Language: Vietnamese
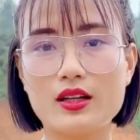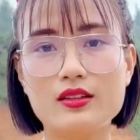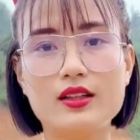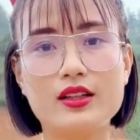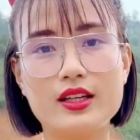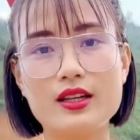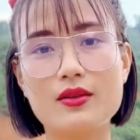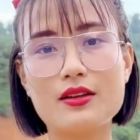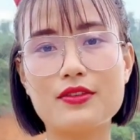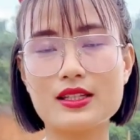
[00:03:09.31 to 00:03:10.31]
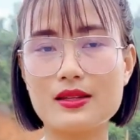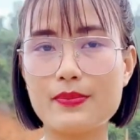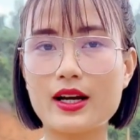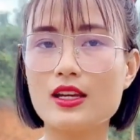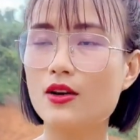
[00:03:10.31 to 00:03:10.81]
đưa người yêu lên fancy
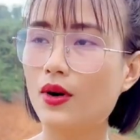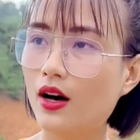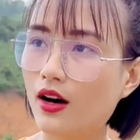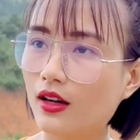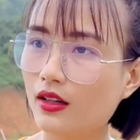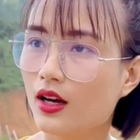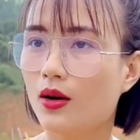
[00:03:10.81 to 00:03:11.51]
băng nhiều hơn